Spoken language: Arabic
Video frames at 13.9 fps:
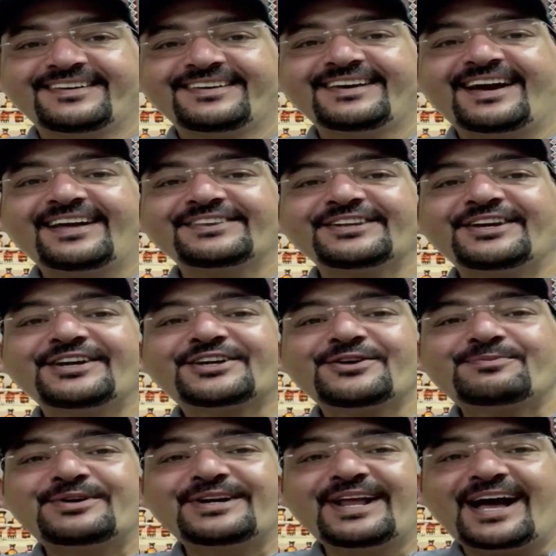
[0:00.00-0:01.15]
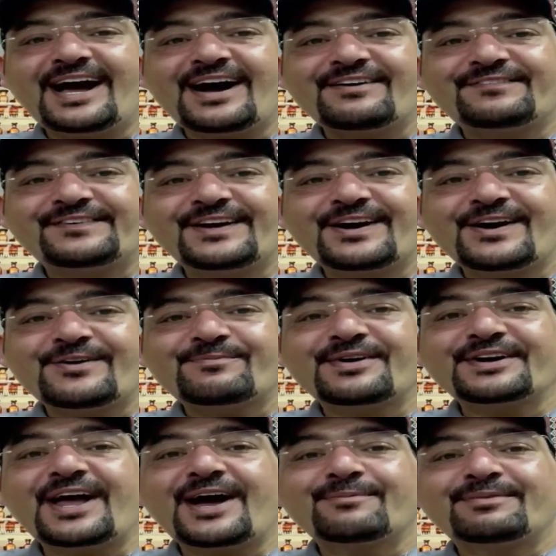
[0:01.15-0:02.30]
يعطيكم العافية
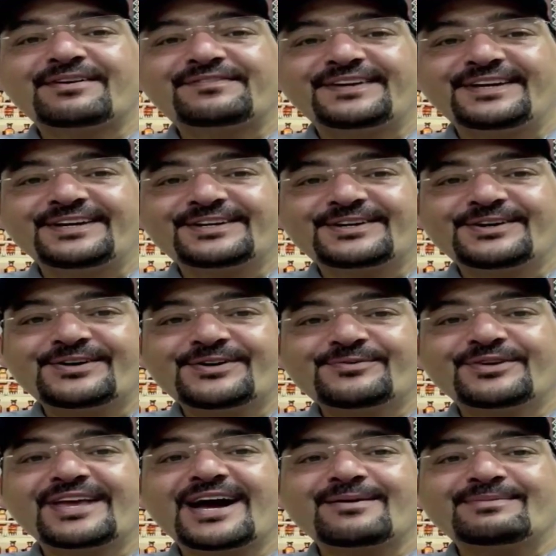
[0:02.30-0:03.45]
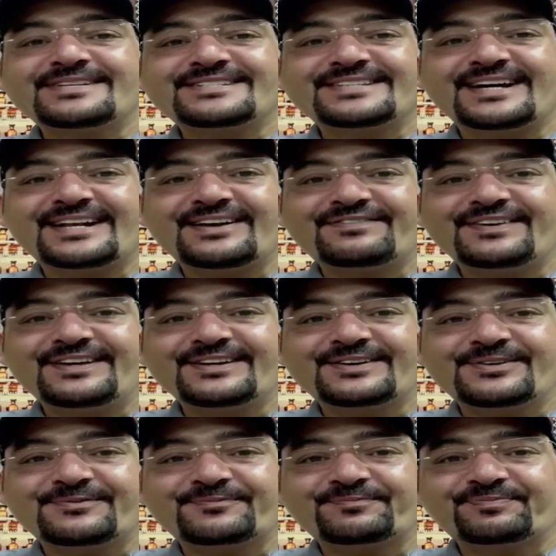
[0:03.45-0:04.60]
ومرحبا فيكم ويا مسهلا
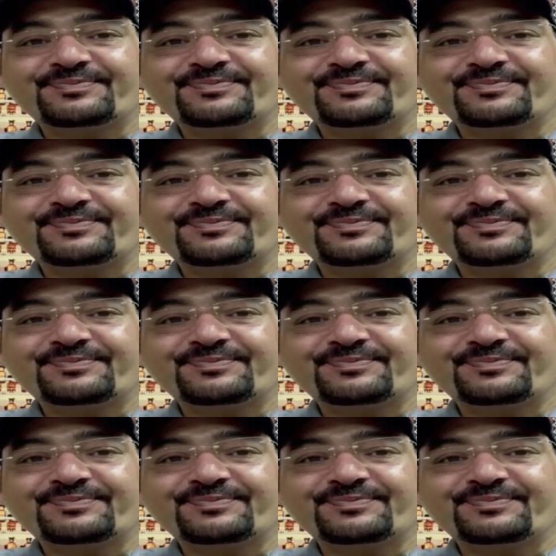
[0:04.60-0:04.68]
فيكم